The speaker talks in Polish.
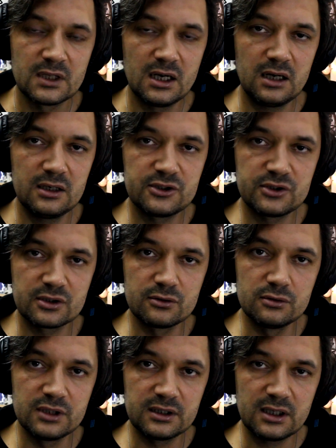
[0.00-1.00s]
ale
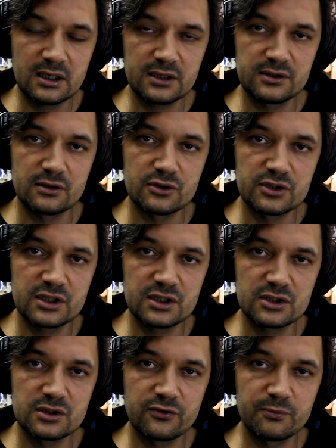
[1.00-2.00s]
szczególnie teraz
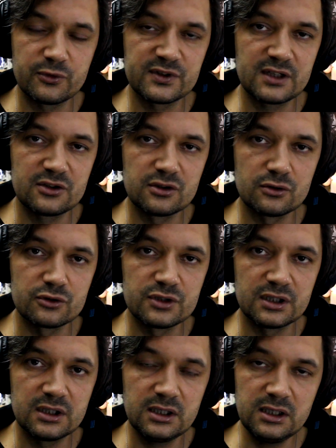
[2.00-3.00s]
rozszerza się w postaci
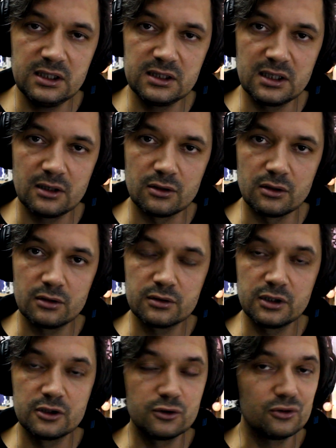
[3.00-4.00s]
różnych
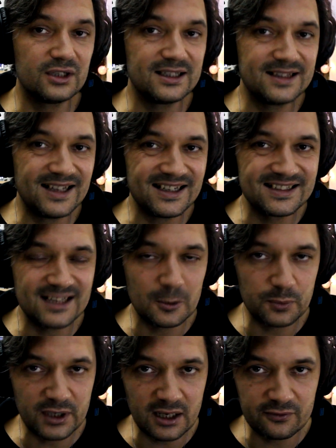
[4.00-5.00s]
ideologii, które tak
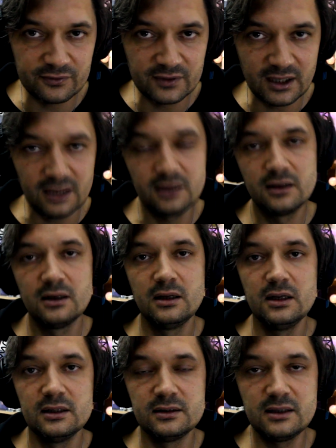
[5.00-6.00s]
naprawdę
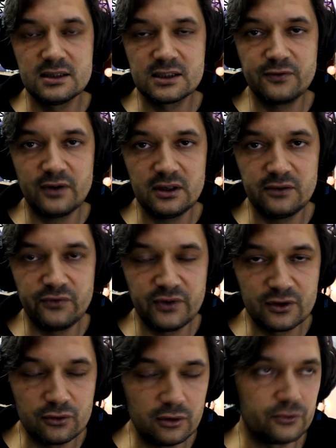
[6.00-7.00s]

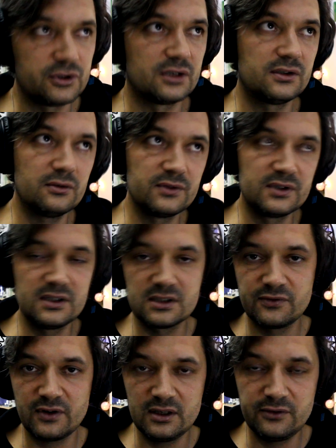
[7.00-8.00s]
dyskwalifikują, czy chcą
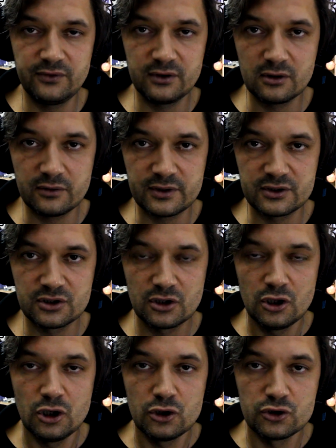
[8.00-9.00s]
zdyskwalifikować
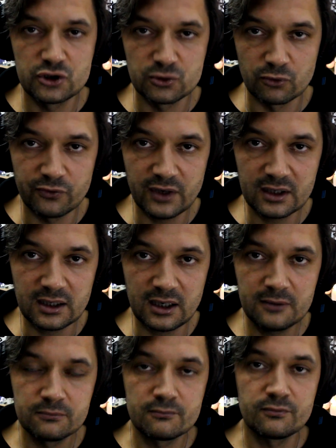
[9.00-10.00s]

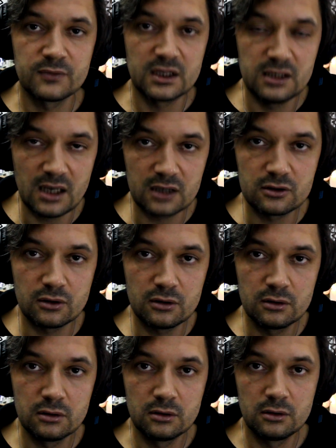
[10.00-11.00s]
człowieka
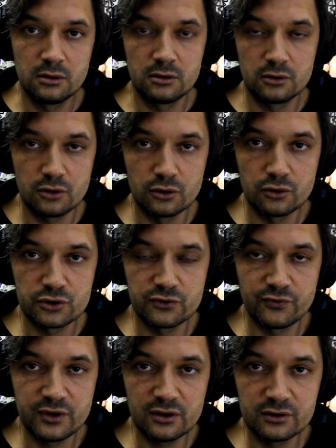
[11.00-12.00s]
jako kogoś
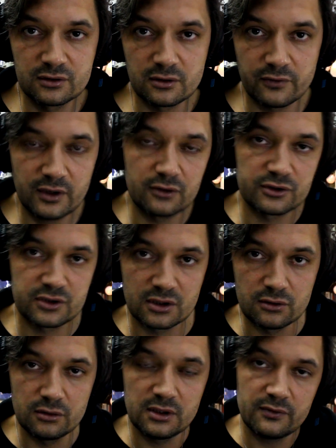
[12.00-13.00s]
wyjątkowego,
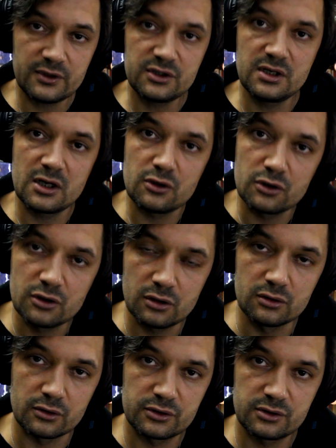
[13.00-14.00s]
szczególnie właśnie jako
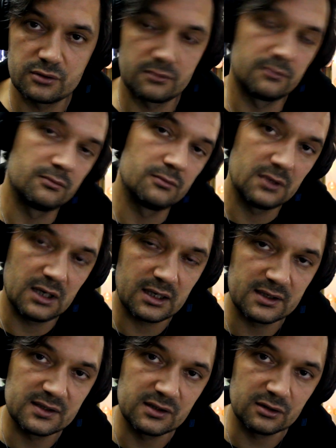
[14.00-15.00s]
kogoś.
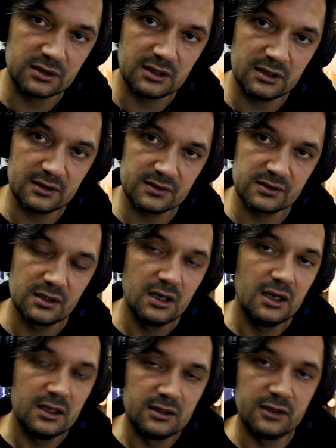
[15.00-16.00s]
Arystoteles,
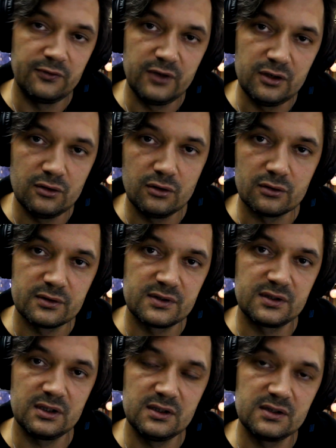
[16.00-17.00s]

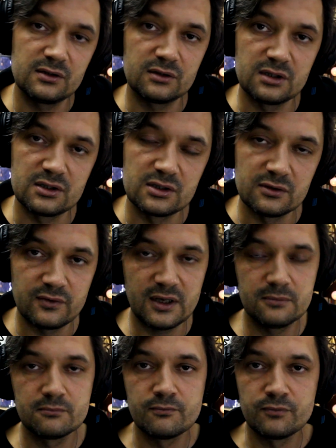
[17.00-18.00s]
definiując istoty
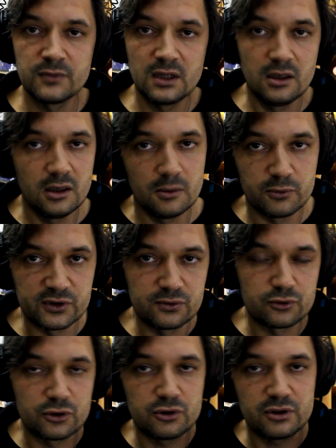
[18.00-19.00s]
żywe,
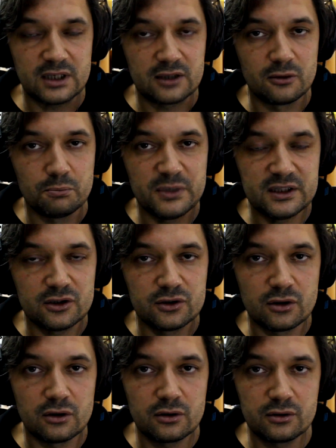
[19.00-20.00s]
posłużył się taką
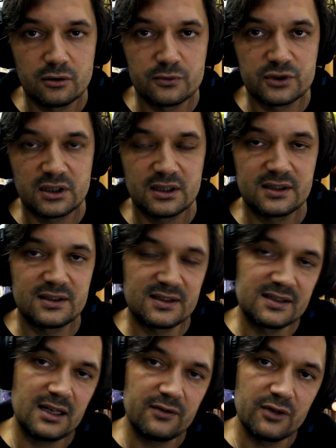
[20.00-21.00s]
metodologią, że
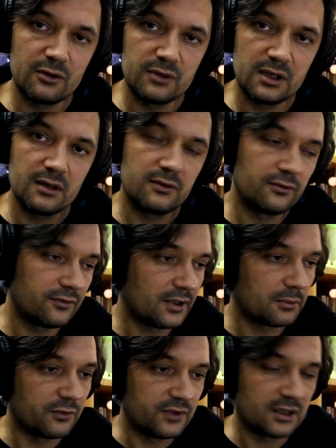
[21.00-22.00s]
zestawiał je
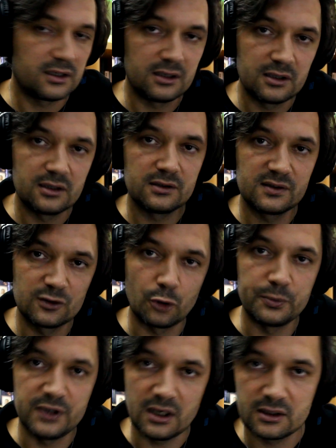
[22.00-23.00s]
jakby w takich
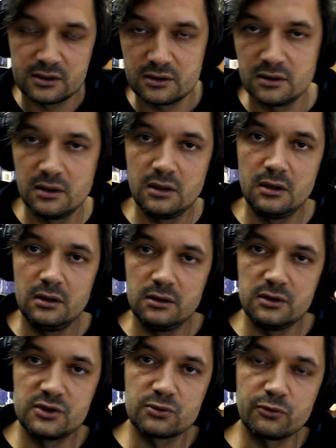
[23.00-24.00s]
stopniach.
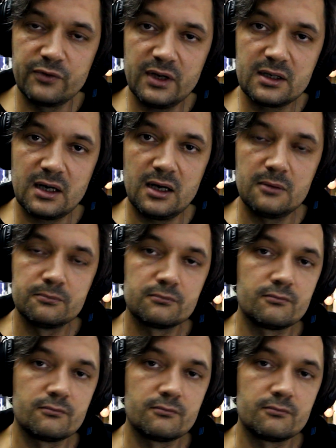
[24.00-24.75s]
I człowieka